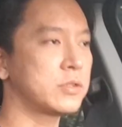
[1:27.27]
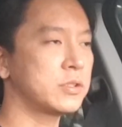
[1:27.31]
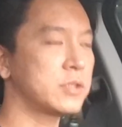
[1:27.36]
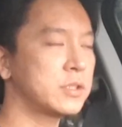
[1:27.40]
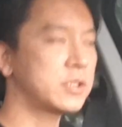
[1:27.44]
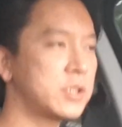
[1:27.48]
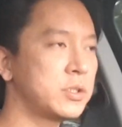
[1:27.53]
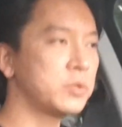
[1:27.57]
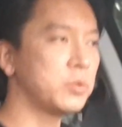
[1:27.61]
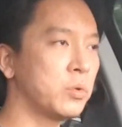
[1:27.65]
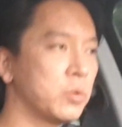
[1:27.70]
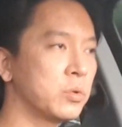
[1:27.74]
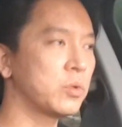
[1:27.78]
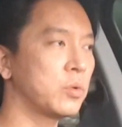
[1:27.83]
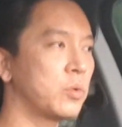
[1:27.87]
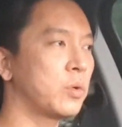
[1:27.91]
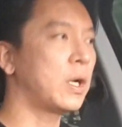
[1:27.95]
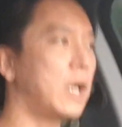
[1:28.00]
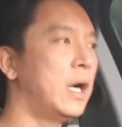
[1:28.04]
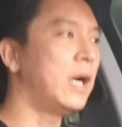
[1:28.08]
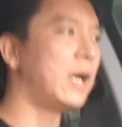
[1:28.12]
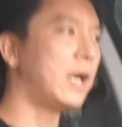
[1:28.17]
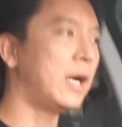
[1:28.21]

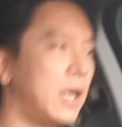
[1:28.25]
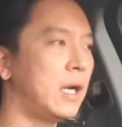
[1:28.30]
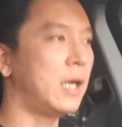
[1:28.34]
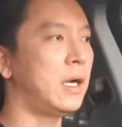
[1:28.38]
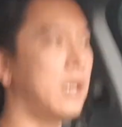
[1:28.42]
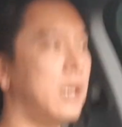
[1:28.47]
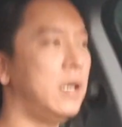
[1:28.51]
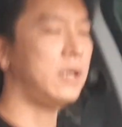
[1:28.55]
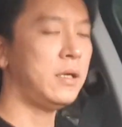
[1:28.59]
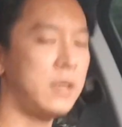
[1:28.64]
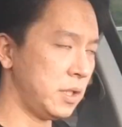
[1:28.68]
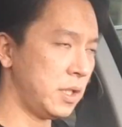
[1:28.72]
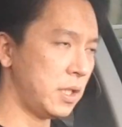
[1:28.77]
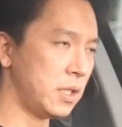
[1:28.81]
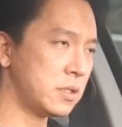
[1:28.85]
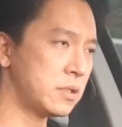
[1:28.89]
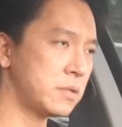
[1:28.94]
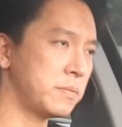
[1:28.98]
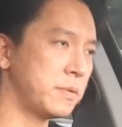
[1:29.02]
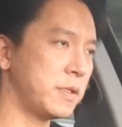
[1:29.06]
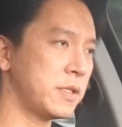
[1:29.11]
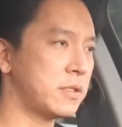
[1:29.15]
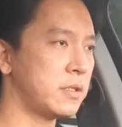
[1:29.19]
신용도가
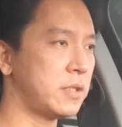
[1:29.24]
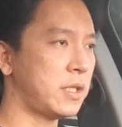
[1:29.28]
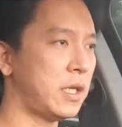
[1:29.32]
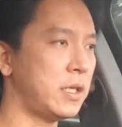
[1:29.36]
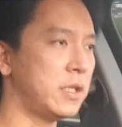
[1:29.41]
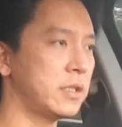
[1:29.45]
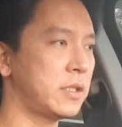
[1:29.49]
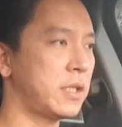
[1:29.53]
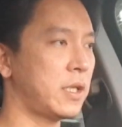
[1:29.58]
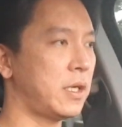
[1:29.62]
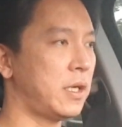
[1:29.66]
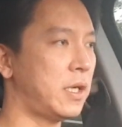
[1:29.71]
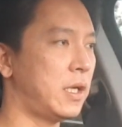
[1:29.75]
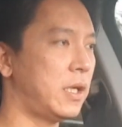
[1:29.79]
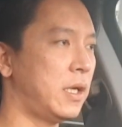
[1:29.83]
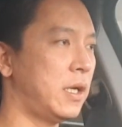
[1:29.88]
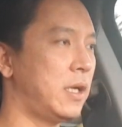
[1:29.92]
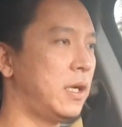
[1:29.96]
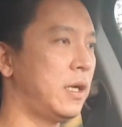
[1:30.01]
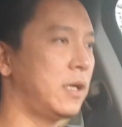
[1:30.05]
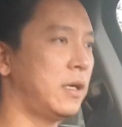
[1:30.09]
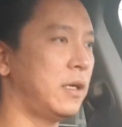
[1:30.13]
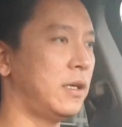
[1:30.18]
SBS 다닐
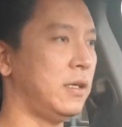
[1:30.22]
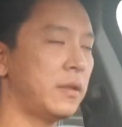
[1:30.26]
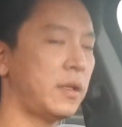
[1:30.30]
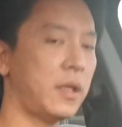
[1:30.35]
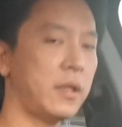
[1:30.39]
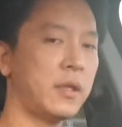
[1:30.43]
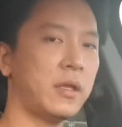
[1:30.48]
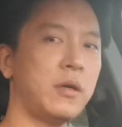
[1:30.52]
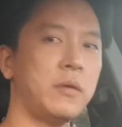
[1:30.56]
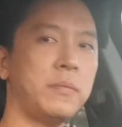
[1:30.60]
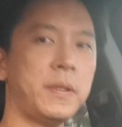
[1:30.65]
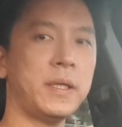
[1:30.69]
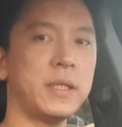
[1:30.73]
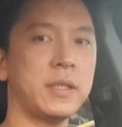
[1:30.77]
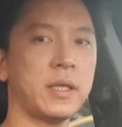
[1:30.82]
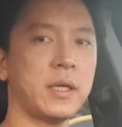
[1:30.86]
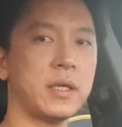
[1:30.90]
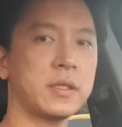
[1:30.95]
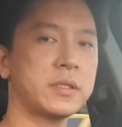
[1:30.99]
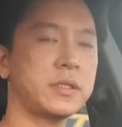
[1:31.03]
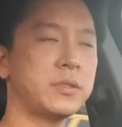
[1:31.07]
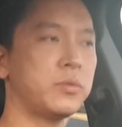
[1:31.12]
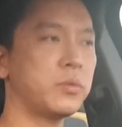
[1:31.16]
때랑 내 사업할
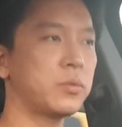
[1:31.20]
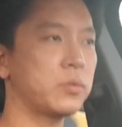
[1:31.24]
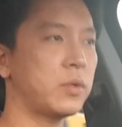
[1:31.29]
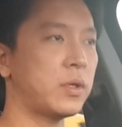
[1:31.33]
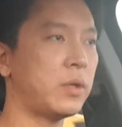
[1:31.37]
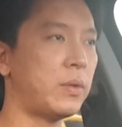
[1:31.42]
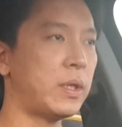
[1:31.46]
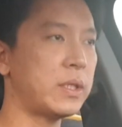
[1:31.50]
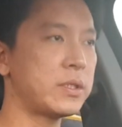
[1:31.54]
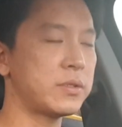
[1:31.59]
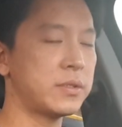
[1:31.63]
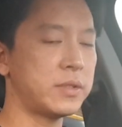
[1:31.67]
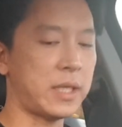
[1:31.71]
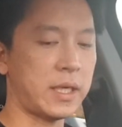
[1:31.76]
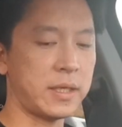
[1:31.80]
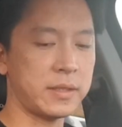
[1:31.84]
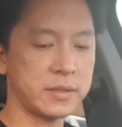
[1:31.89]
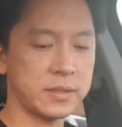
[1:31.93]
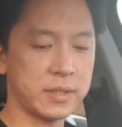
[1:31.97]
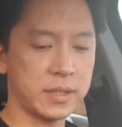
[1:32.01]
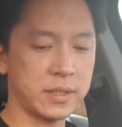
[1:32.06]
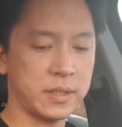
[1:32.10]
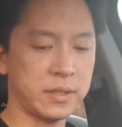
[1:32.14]
때랑 신용도가 완전
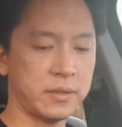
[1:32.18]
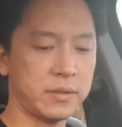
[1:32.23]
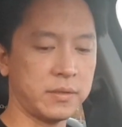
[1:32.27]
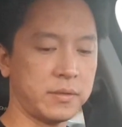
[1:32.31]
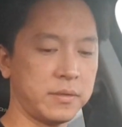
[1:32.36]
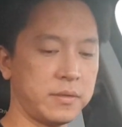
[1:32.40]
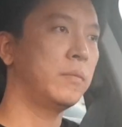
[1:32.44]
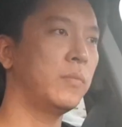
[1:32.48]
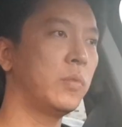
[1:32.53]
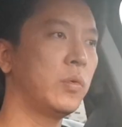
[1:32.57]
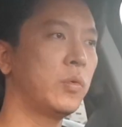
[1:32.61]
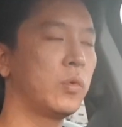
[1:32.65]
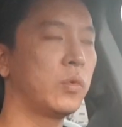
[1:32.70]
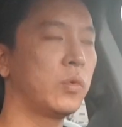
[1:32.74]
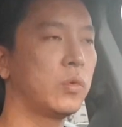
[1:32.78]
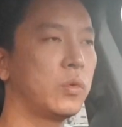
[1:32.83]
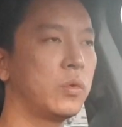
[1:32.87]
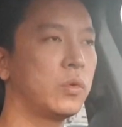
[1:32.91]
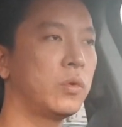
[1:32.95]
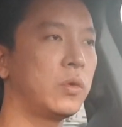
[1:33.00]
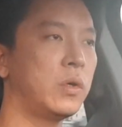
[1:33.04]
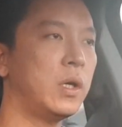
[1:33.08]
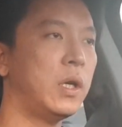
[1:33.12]
다르잖아요
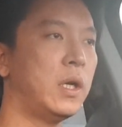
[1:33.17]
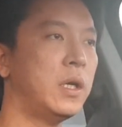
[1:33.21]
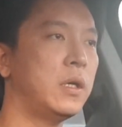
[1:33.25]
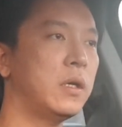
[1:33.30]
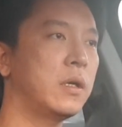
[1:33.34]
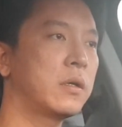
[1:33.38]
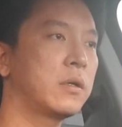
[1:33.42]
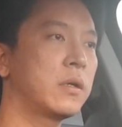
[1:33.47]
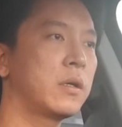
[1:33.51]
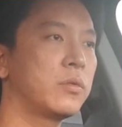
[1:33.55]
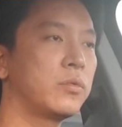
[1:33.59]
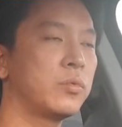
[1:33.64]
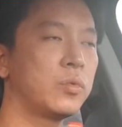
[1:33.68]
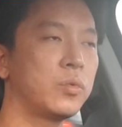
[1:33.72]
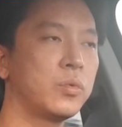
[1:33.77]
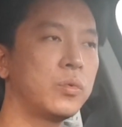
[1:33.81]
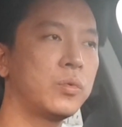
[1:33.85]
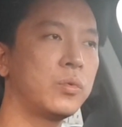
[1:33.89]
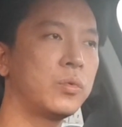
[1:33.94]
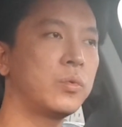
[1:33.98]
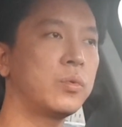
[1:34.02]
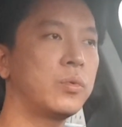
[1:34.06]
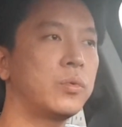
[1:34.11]
뭘 하려
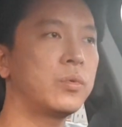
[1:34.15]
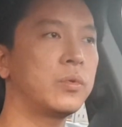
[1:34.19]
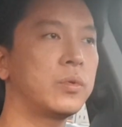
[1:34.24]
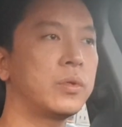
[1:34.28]
그래도